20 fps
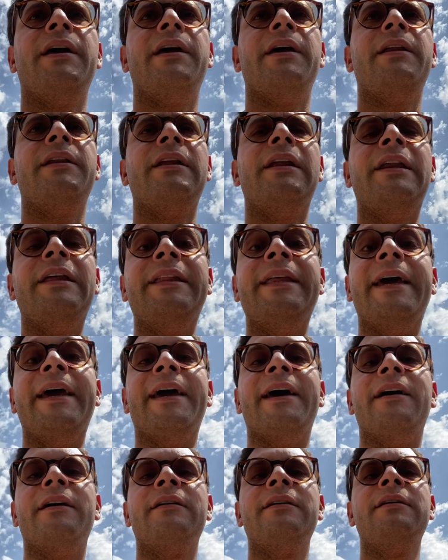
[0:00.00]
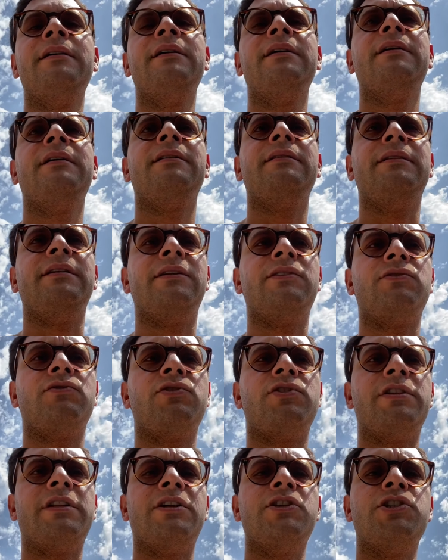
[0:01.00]
nell'idea della
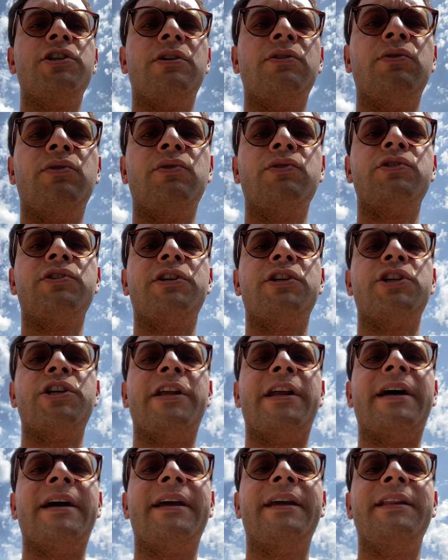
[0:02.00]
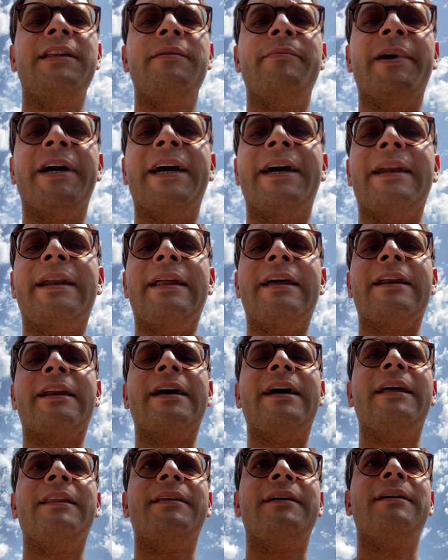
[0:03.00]
società giallorossa c'era anche di pagarla a
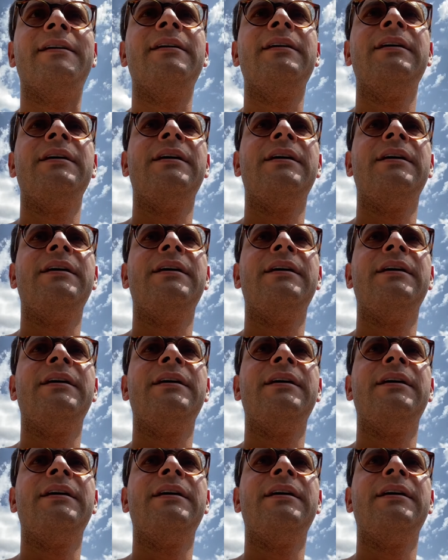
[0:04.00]
rate,